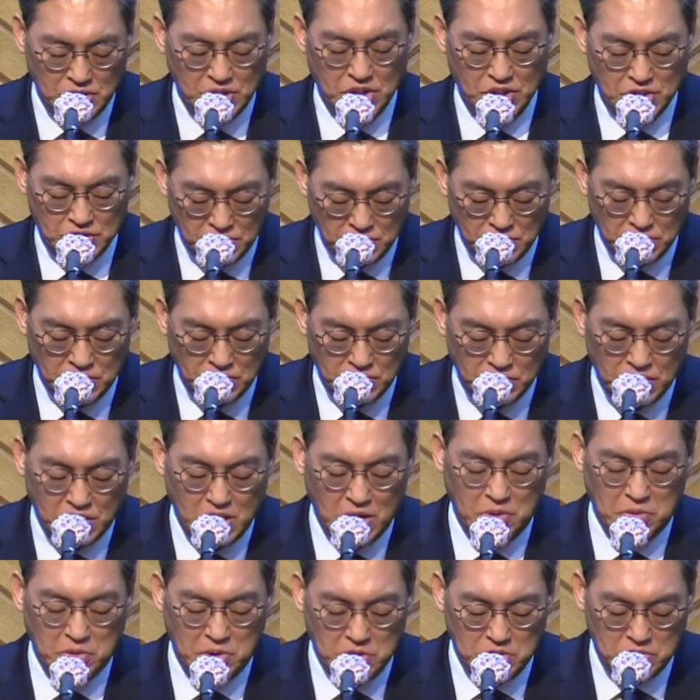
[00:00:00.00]
저희들
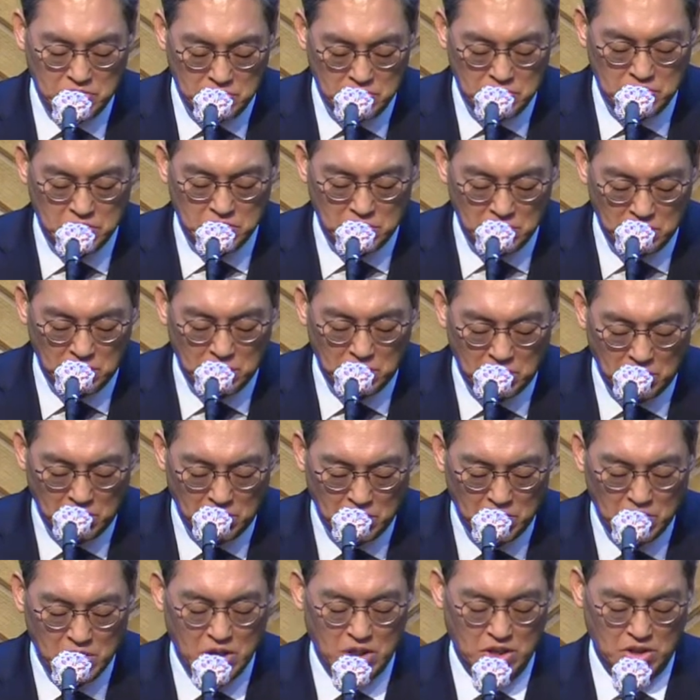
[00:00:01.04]
깨워 주시고
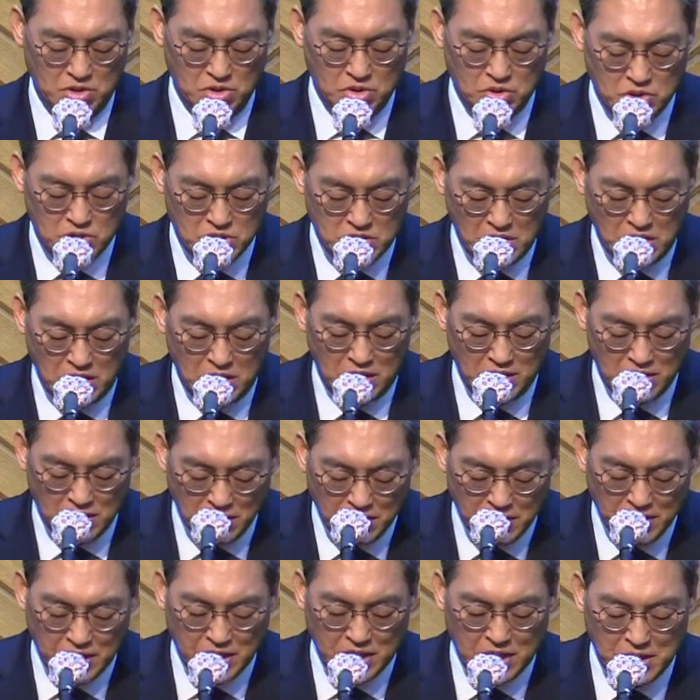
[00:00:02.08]
육체의
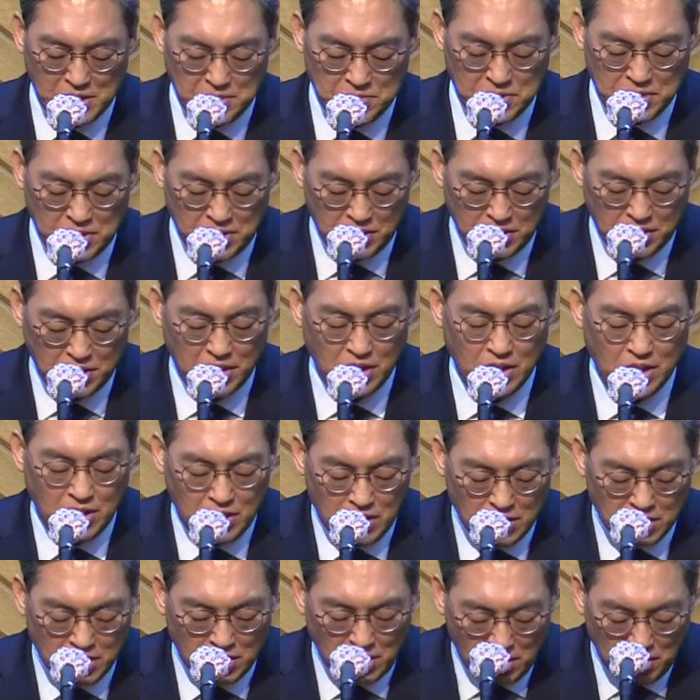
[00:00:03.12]
연약함을
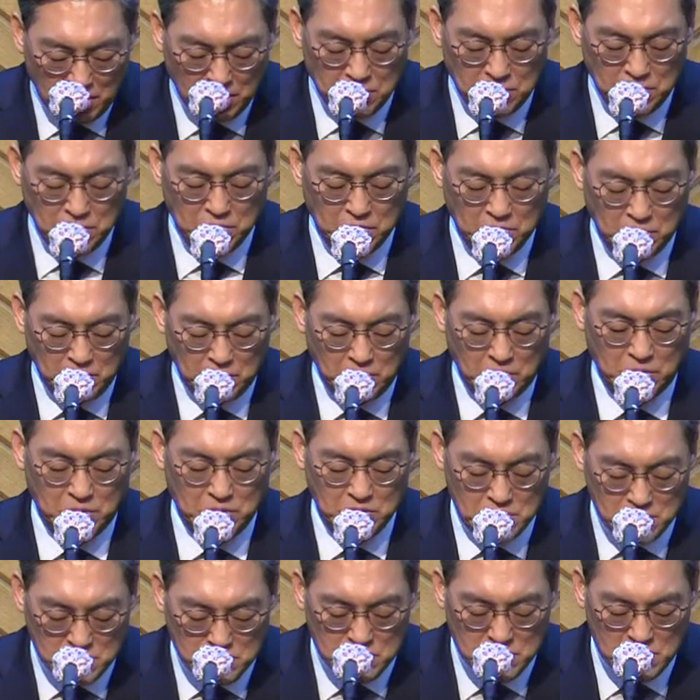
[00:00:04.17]
내려놓고
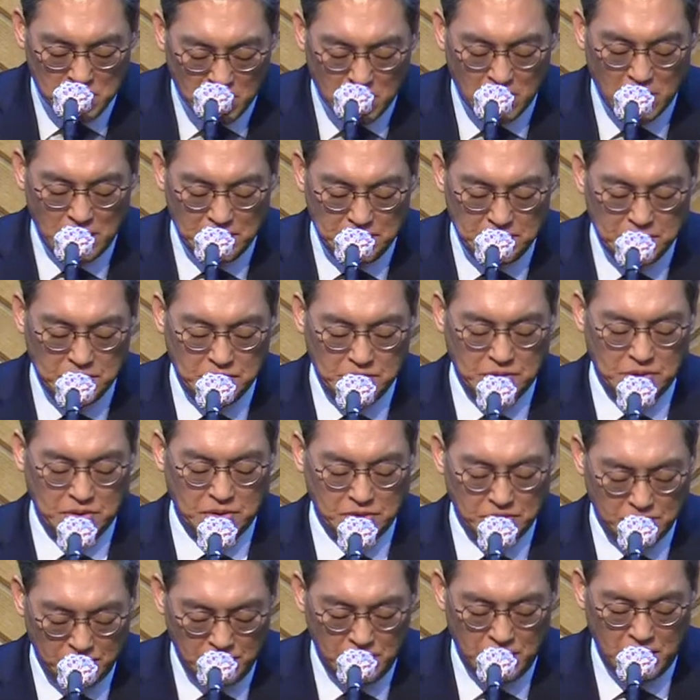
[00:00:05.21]
십자가 앞으로
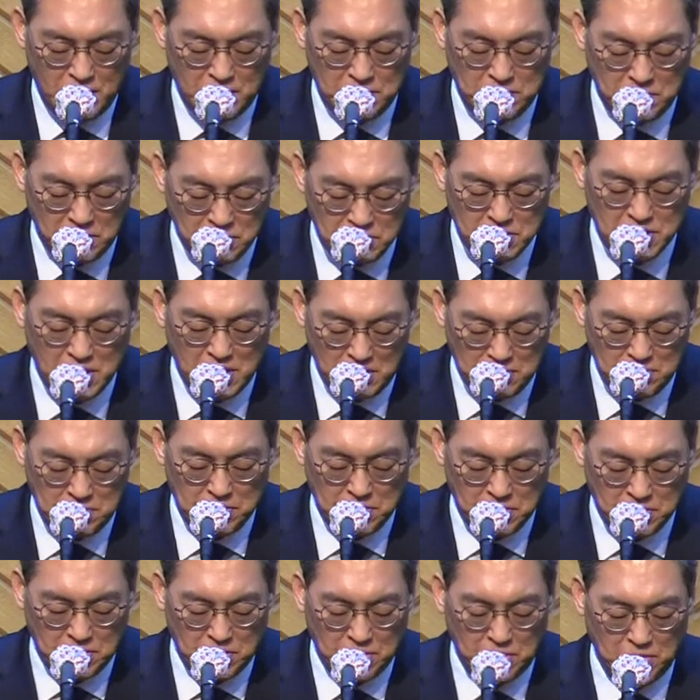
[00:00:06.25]
은혜 보좌
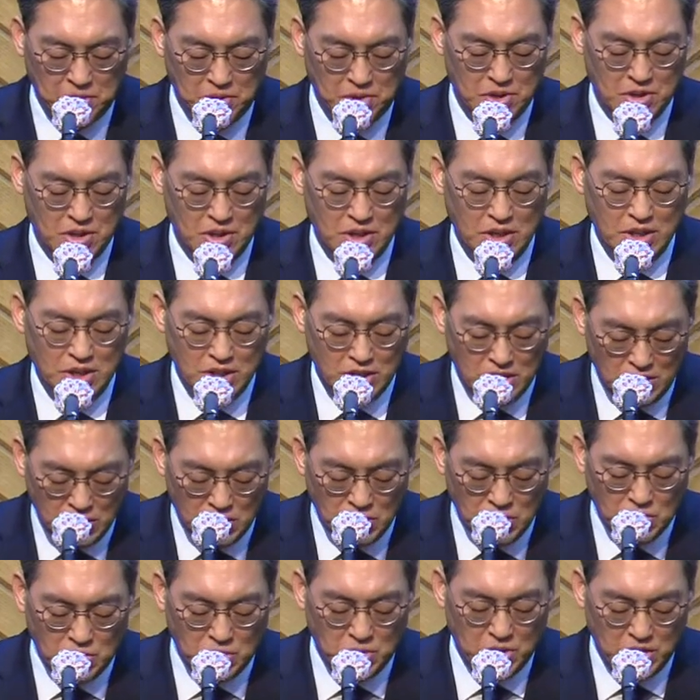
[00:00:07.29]
앞으로
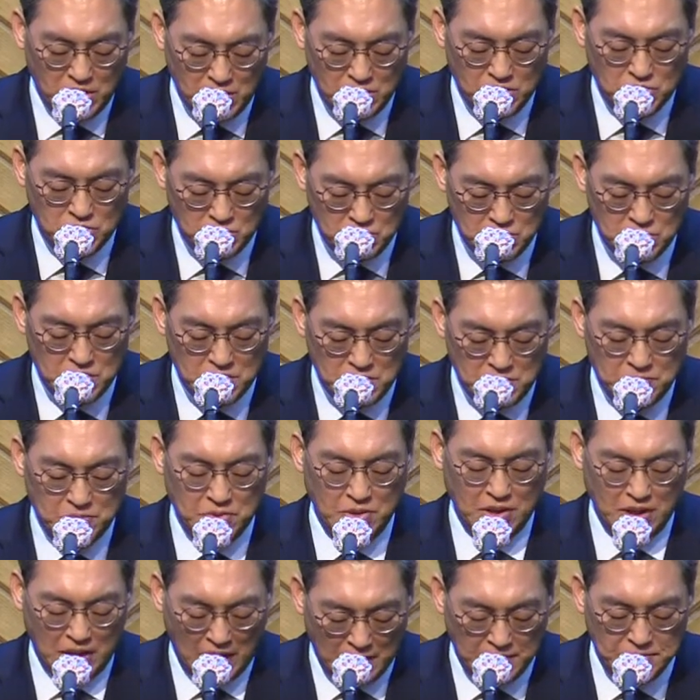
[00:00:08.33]
인도해 주심
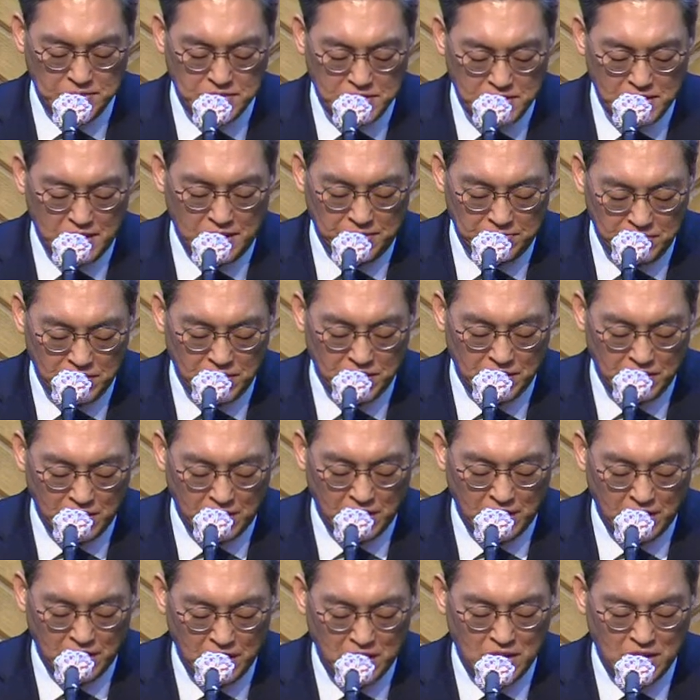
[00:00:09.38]
감사합니다.